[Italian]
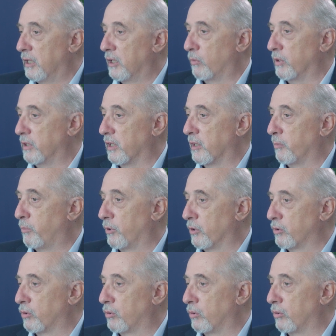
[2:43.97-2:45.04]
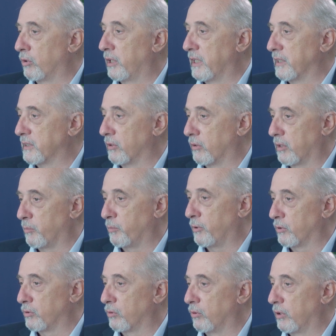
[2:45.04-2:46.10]
Quindi il rapporto con l'estero, il
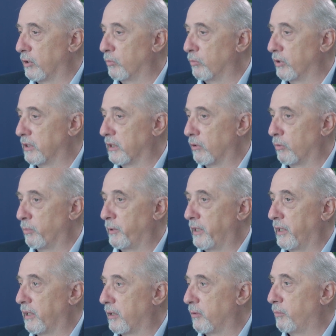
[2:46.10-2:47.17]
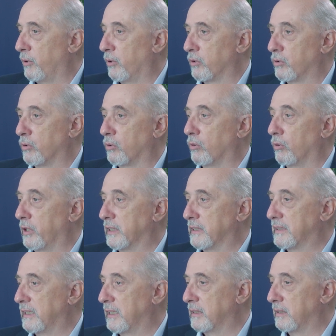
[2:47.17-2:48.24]
rapporto con la comunità europea, il rapporto con le
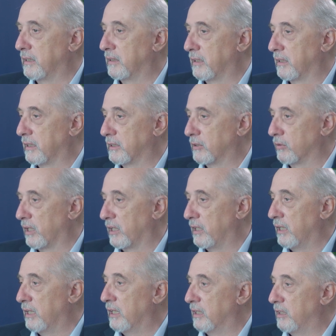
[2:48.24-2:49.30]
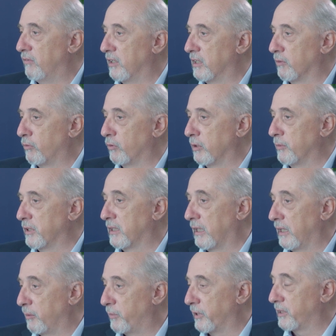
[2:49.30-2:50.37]
aziende internazionali diventa
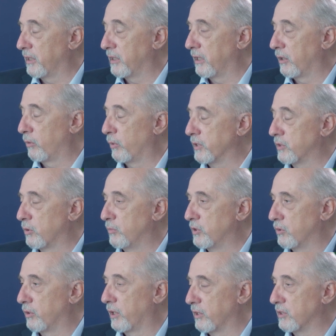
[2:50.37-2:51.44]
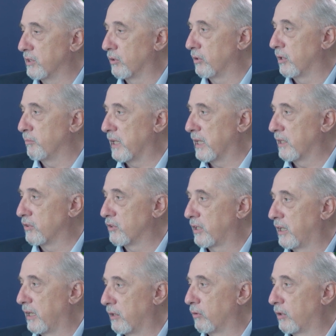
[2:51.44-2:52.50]
fondamentale e per tenere questo bisogna che ci siano dei manager
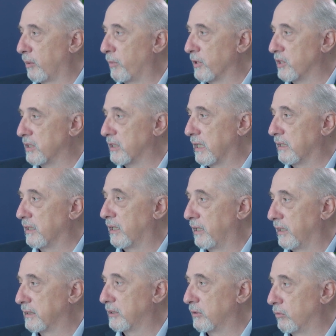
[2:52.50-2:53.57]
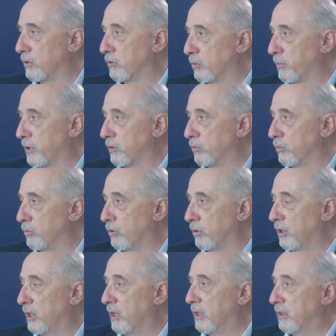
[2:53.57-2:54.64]
che hanno capacità di relazione, soprattutto
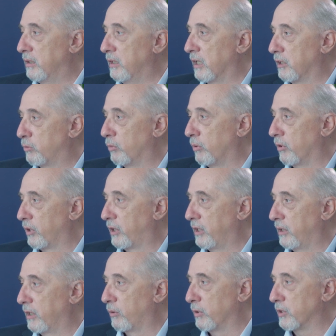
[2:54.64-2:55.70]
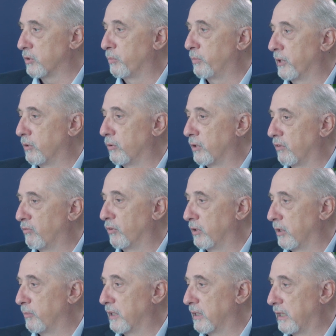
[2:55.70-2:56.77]
di networking e questo per noi è
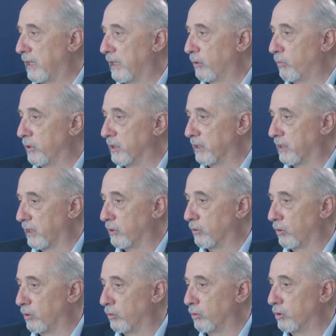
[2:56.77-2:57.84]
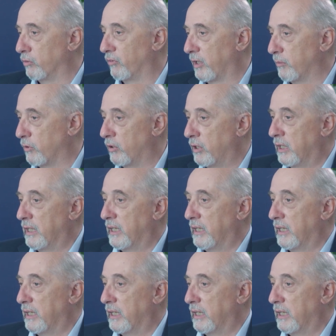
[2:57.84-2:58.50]
fondamentale. Quindi credo che noi dovremo